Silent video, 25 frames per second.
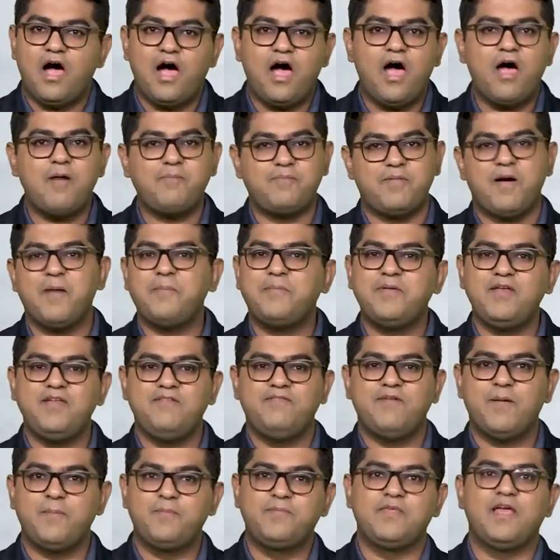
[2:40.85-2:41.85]
आप
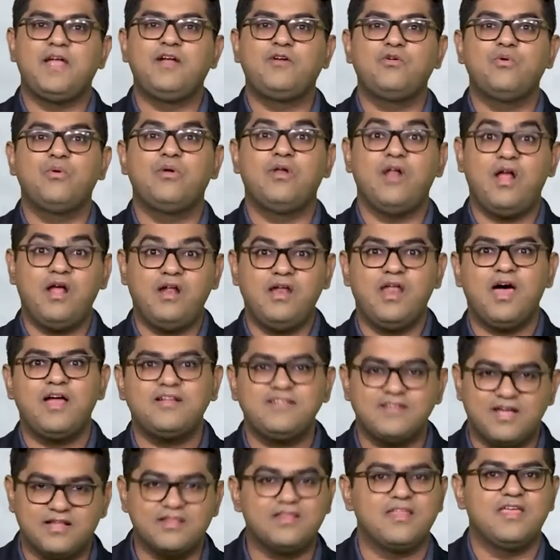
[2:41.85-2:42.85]
अपनी वेबसाइट को
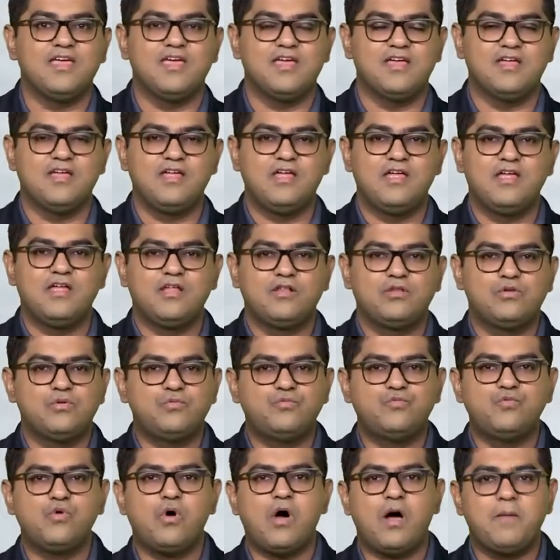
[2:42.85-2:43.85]
रंगना चाहते हैं
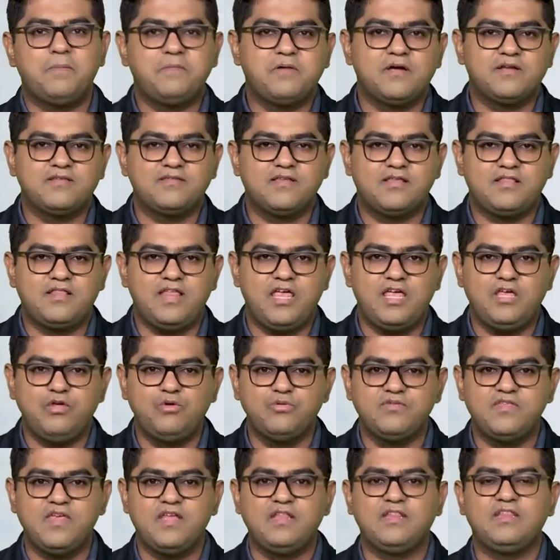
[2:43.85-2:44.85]
तो वो आप कर सकते
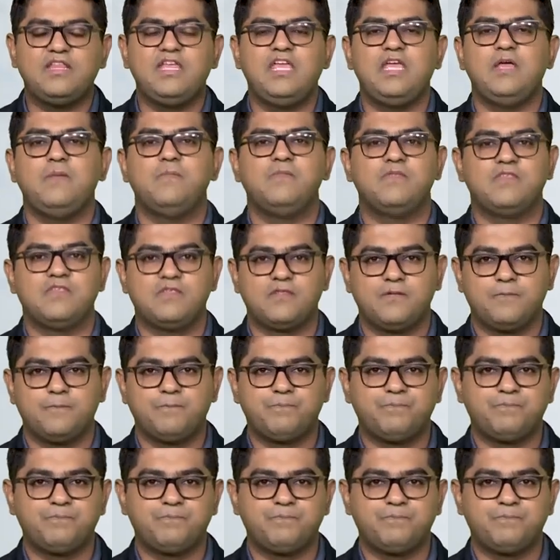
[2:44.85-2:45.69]
हैं यूजिंग थीम्स